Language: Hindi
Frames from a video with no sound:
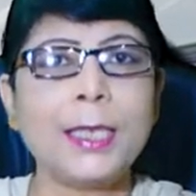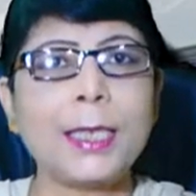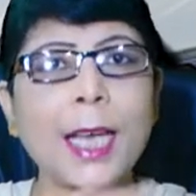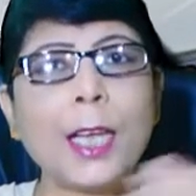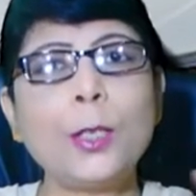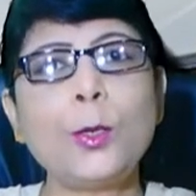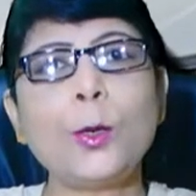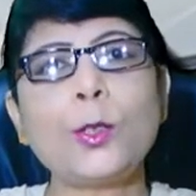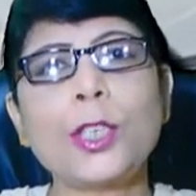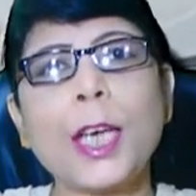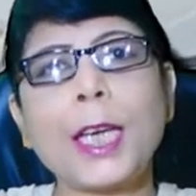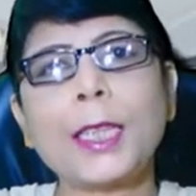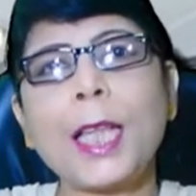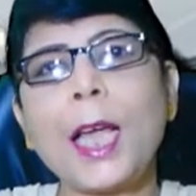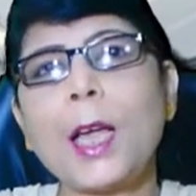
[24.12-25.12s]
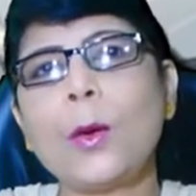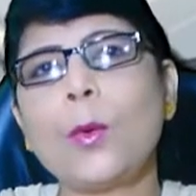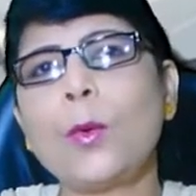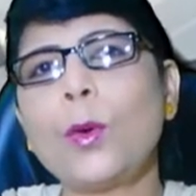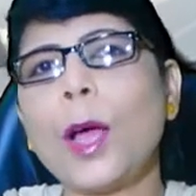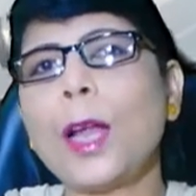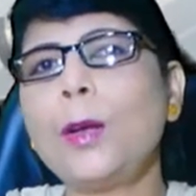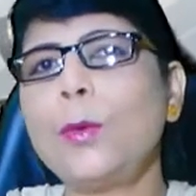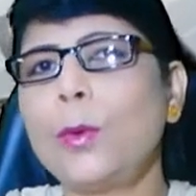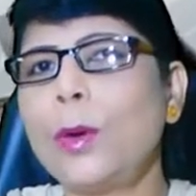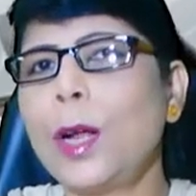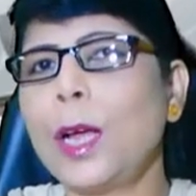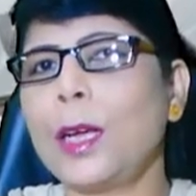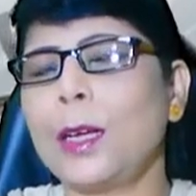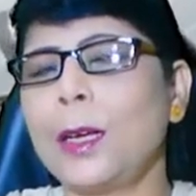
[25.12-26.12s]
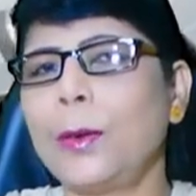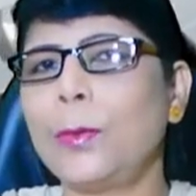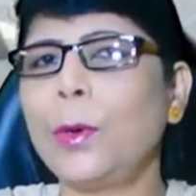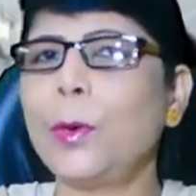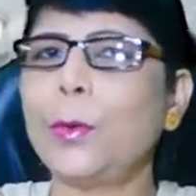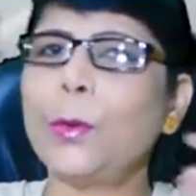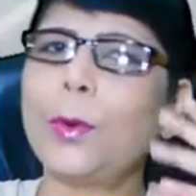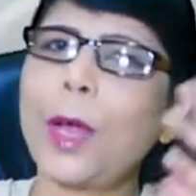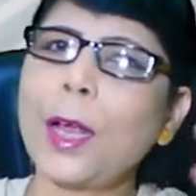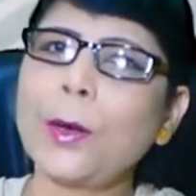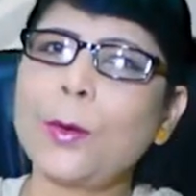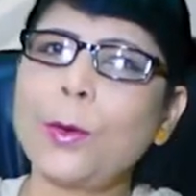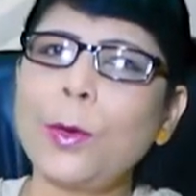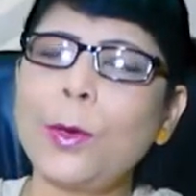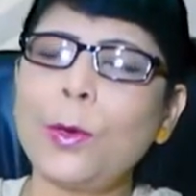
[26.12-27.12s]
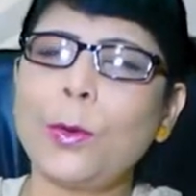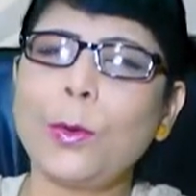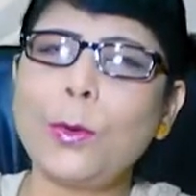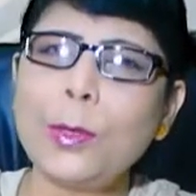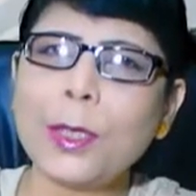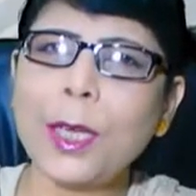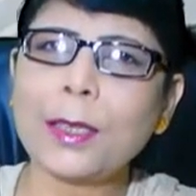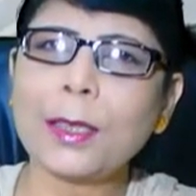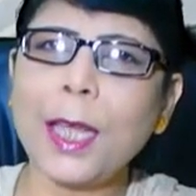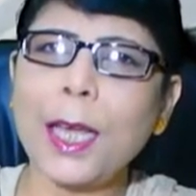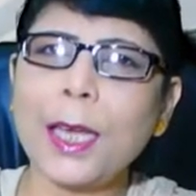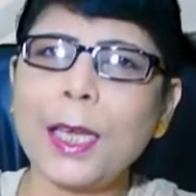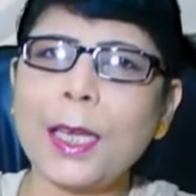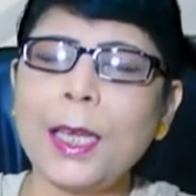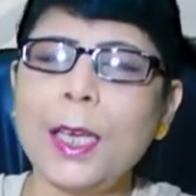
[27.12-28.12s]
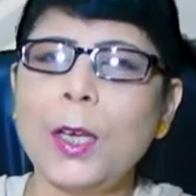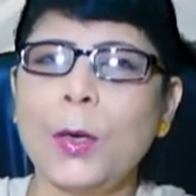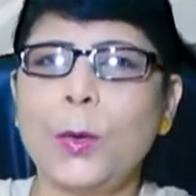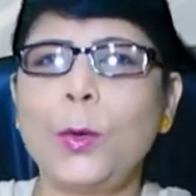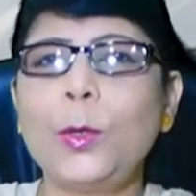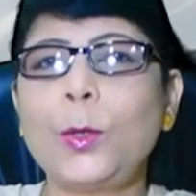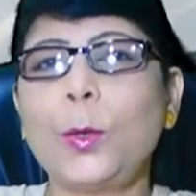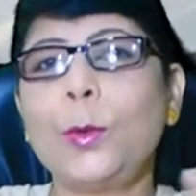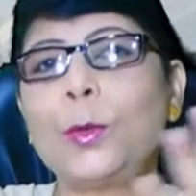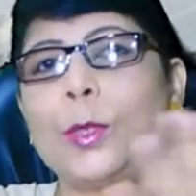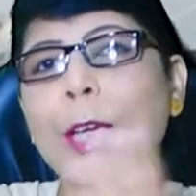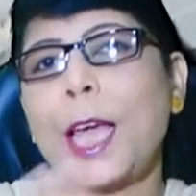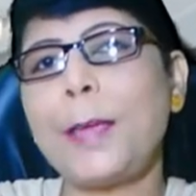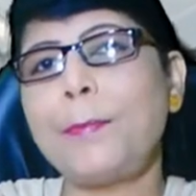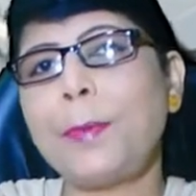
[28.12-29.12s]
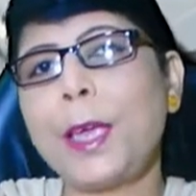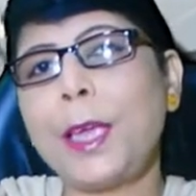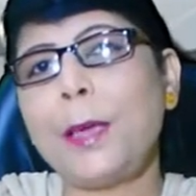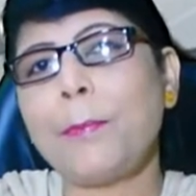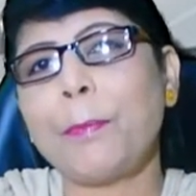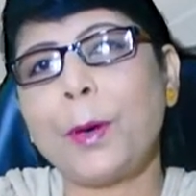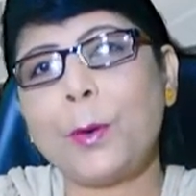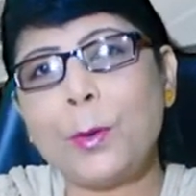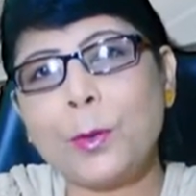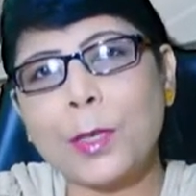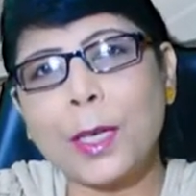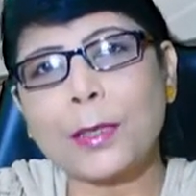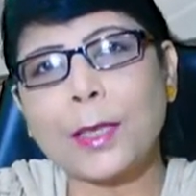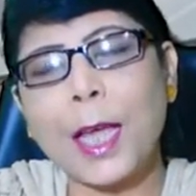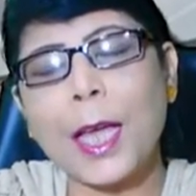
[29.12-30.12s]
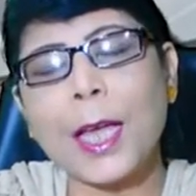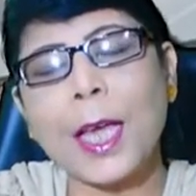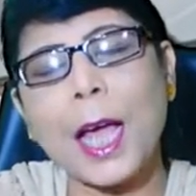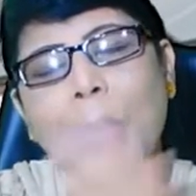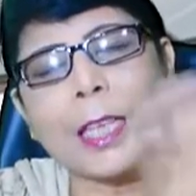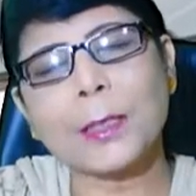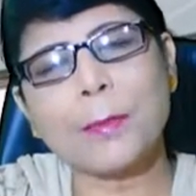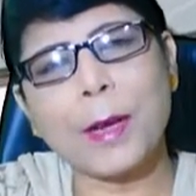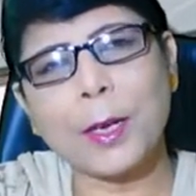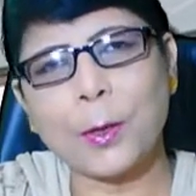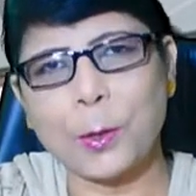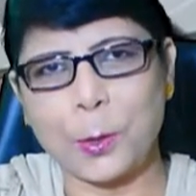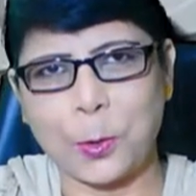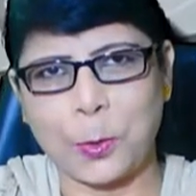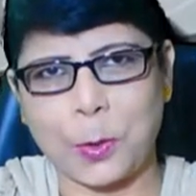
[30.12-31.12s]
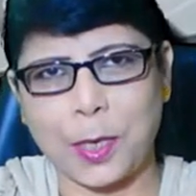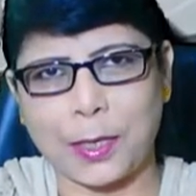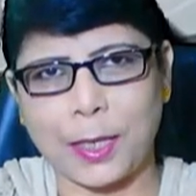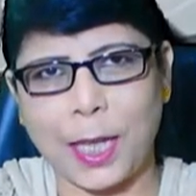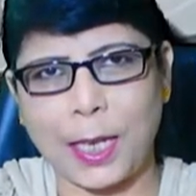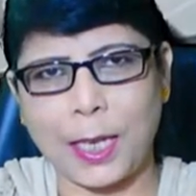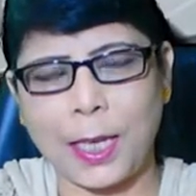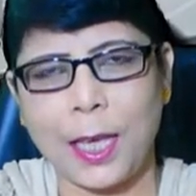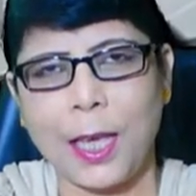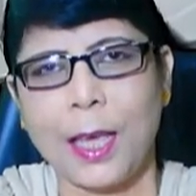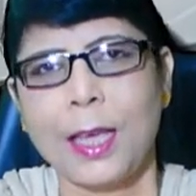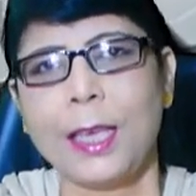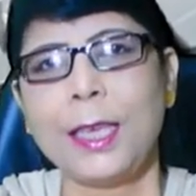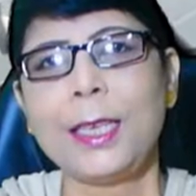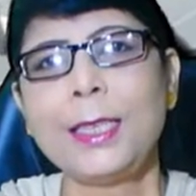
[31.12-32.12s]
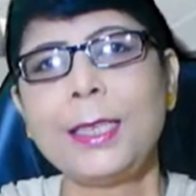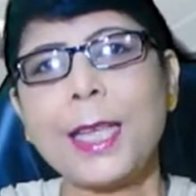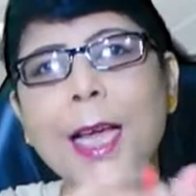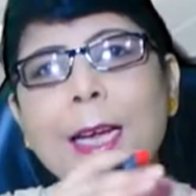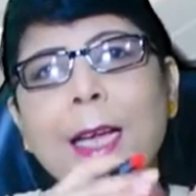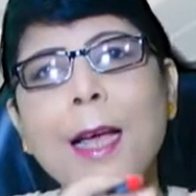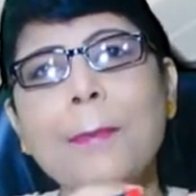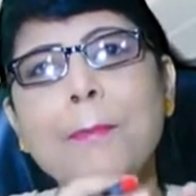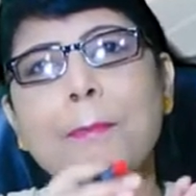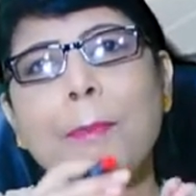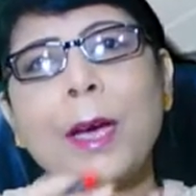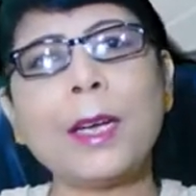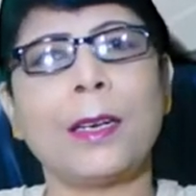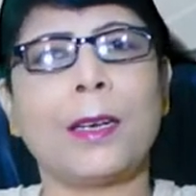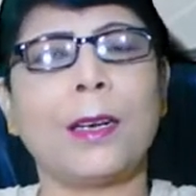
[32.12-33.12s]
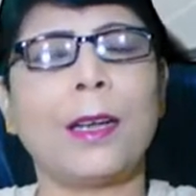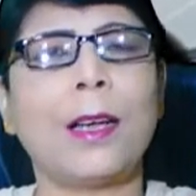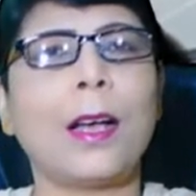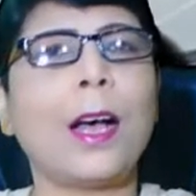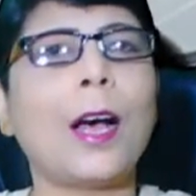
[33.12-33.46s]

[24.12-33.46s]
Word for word: इंसान जो चाहता है उड़ान उड़ना वो उड़ान को उड़ सकता है उस ऊंचाई पे पहुंच सकता है आसमान को छू सकता है इंसान का मन